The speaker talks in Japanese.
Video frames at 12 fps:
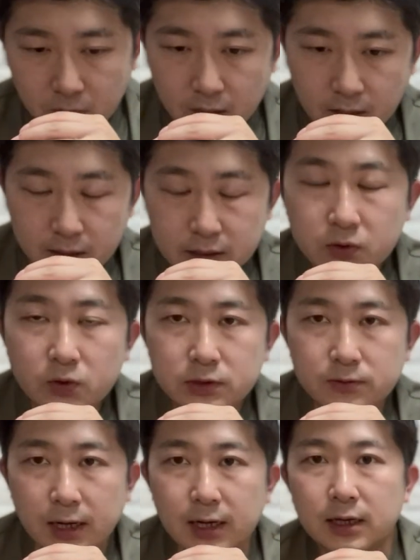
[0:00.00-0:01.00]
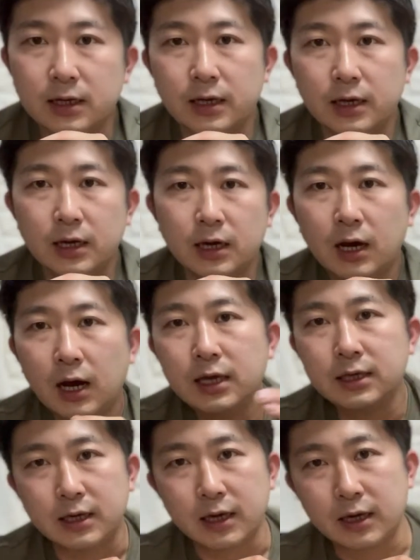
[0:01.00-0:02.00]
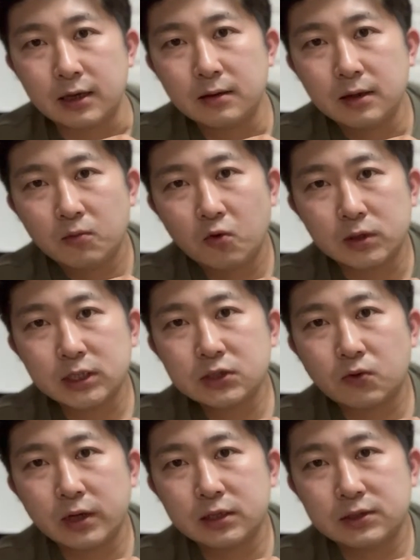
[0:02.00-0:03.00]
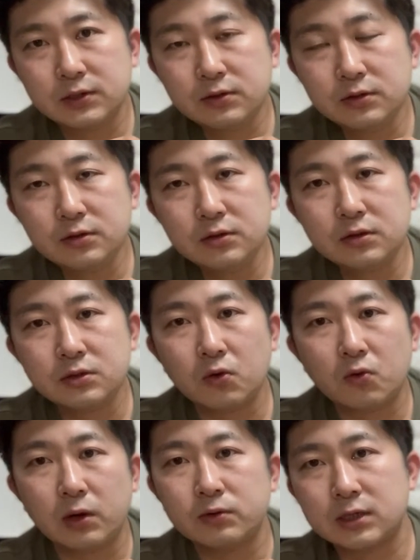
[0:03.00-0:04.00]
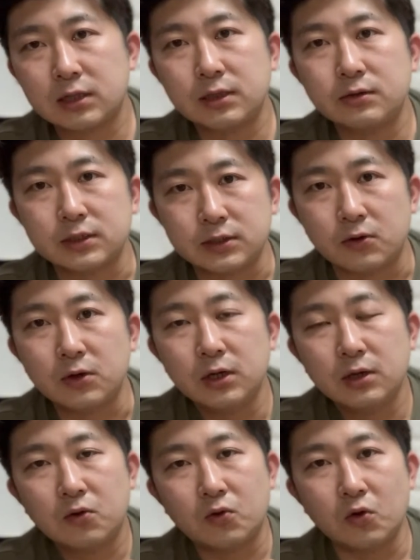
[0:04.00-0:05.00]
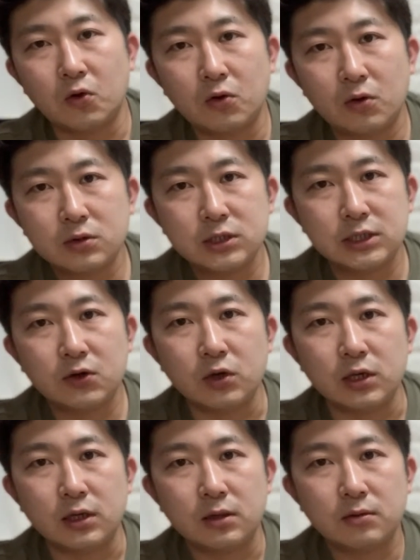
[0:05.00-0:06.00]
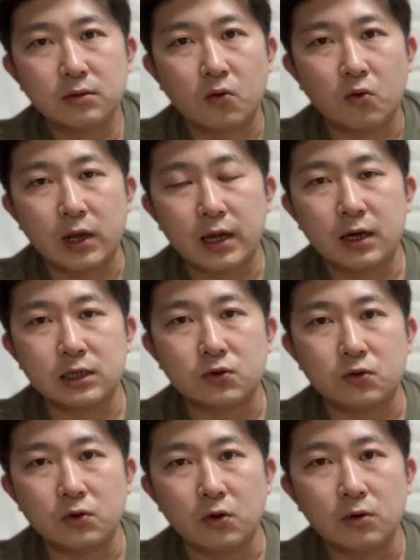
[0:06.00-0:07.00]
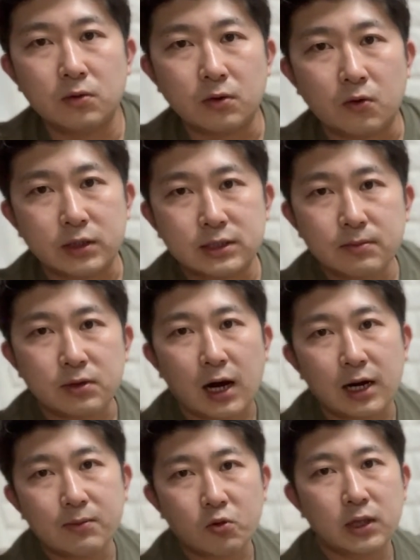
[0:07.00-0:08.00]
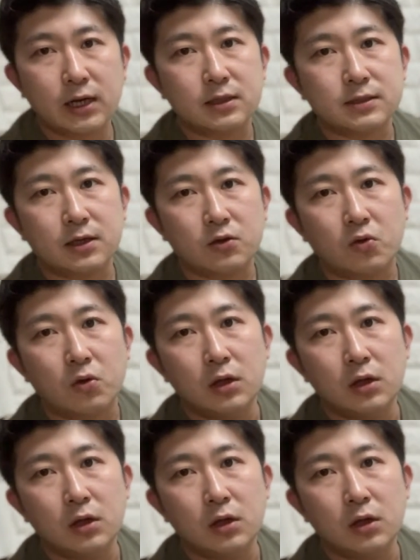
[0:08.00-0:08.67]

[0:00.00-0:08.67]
えー、1つは、え背景。もう私これずっとこれを使ってるんですよ。この白いこうレンガ調のこれ全部ハリボテなんですけど、